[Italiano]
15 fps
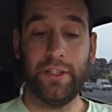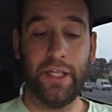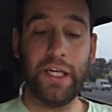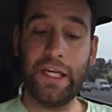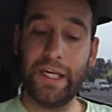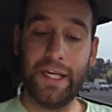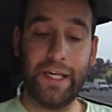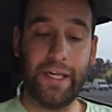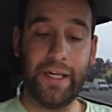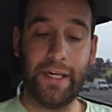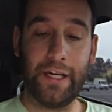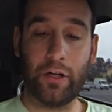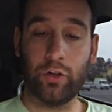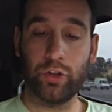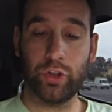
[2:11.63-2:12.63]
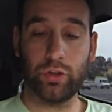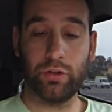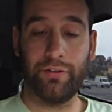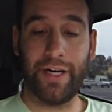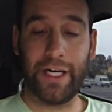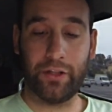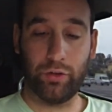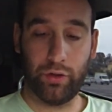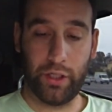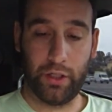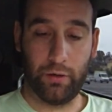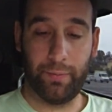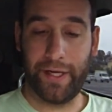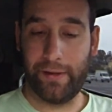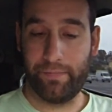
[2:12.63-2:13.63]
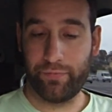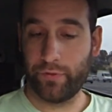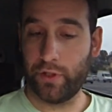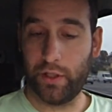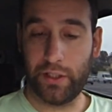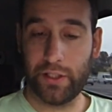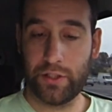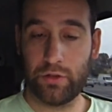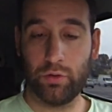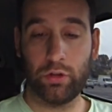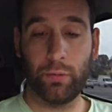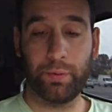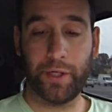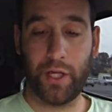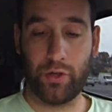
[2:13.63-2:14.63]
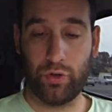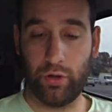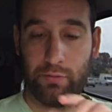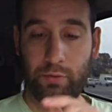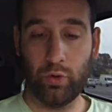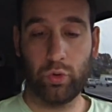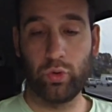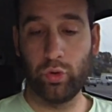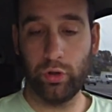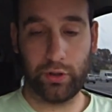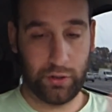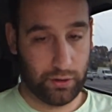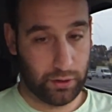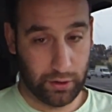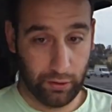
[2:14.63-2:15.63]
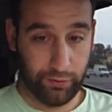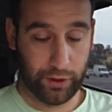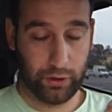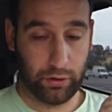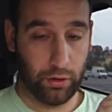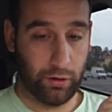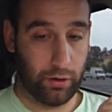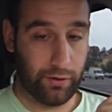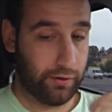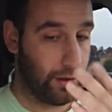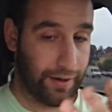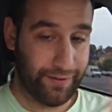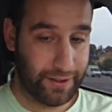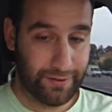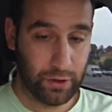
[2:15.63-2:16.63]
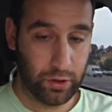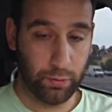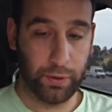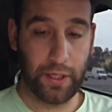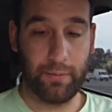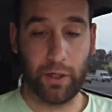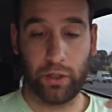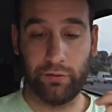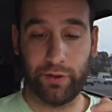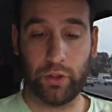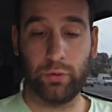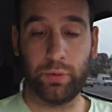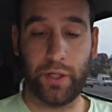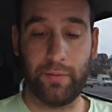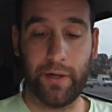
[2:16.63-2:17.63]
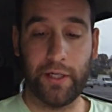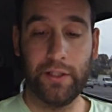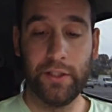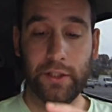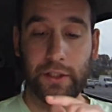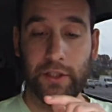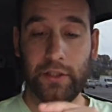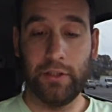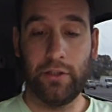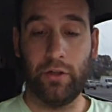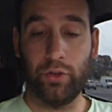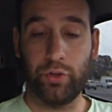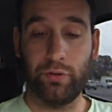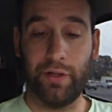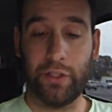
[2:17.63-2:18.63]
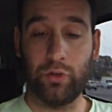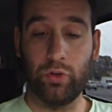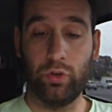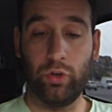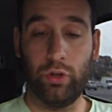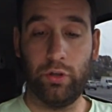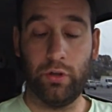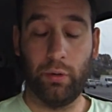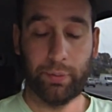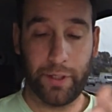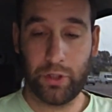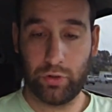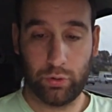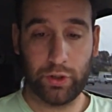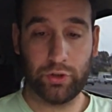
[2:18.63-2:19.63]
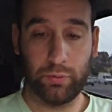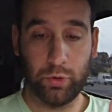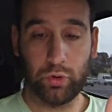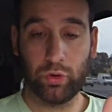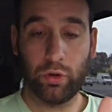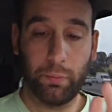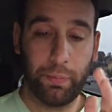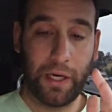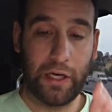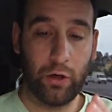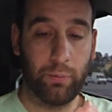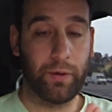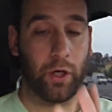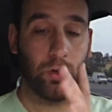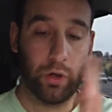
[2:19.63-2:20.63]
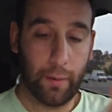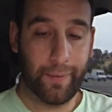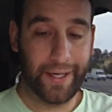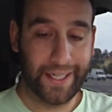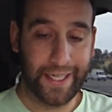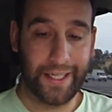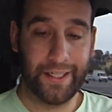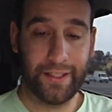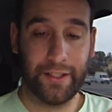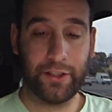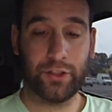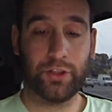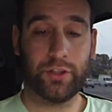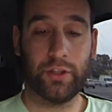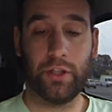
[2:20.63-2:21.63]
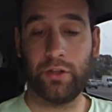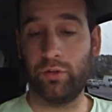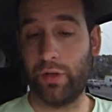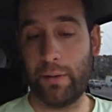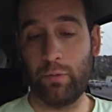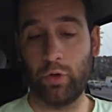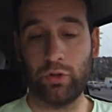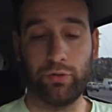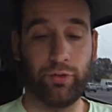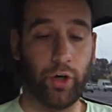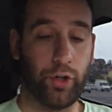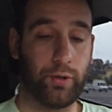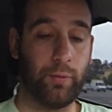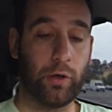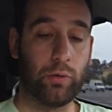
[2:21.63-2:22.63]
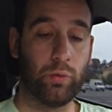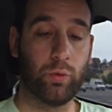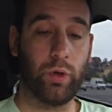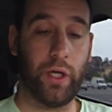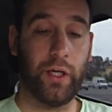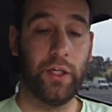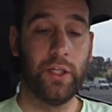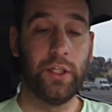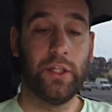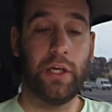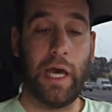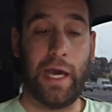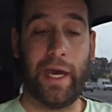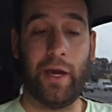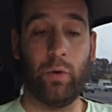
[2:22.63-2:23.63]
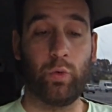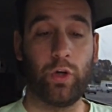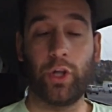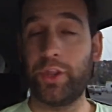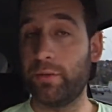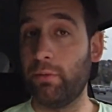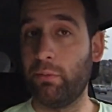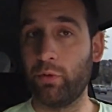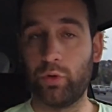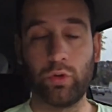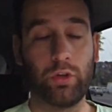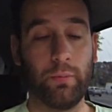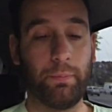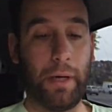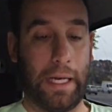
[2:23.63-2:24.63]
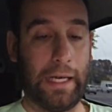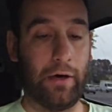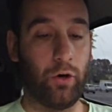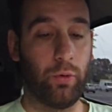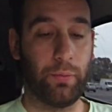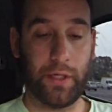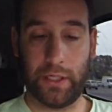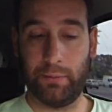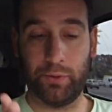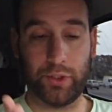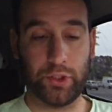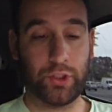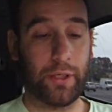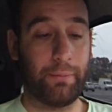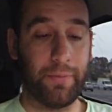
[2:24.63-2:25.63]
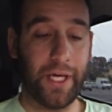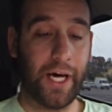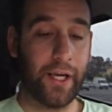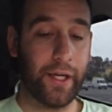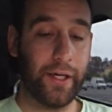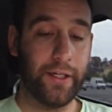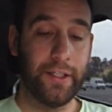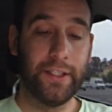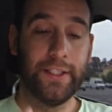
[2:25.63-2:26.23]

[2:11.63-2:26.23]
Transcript: E cosa ho trovato io? Beh, Innanzitutto ho preso il mio tour che, ho fatto, che ho, avete visto prima, che ho fatto prima. Ho, trovato, ho preso questo Mewtwo con palla ombra con la Bacchananas, non è molto forte ma comunque è un ottimo Mewtwo con palla ombra che potrò scambiare.